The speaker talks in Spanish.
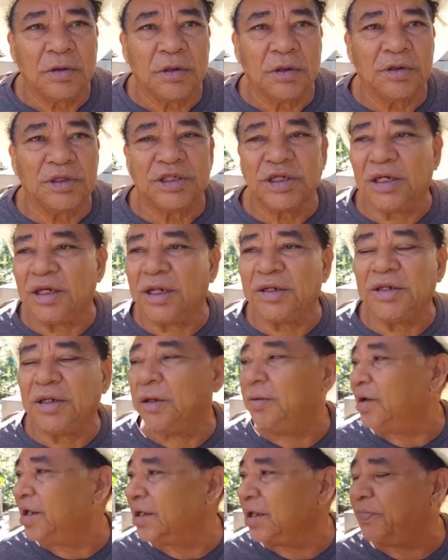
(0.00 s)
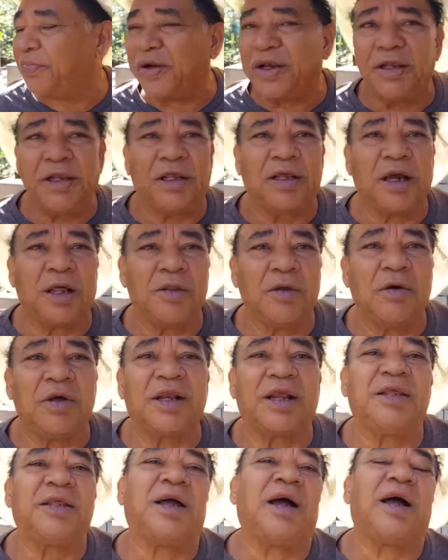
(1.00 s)
Y se la lleva de
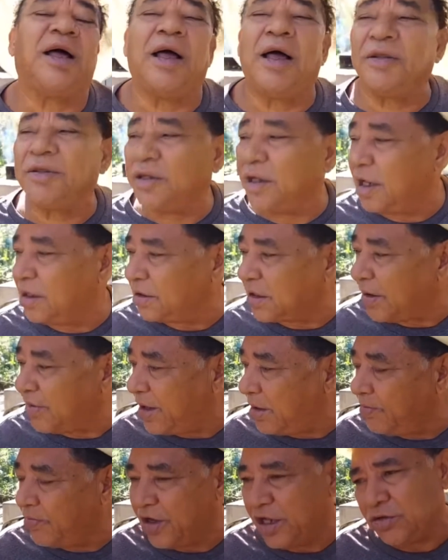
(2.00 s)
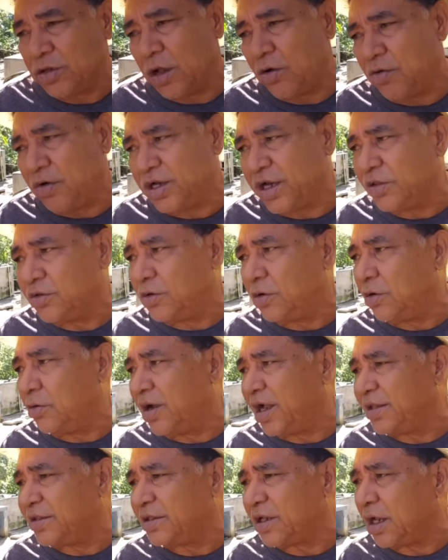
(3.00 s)
predicador, allá andaba, bueno, ahora no
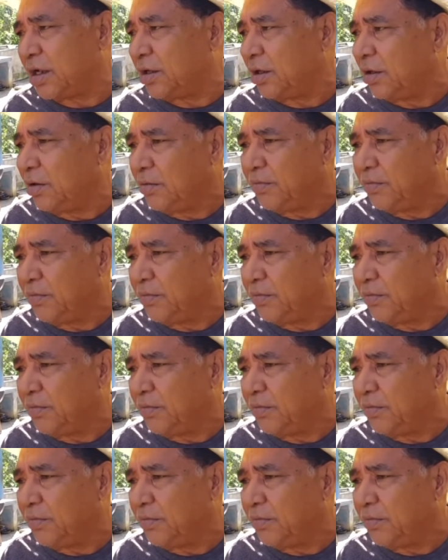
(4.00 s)
lo anda.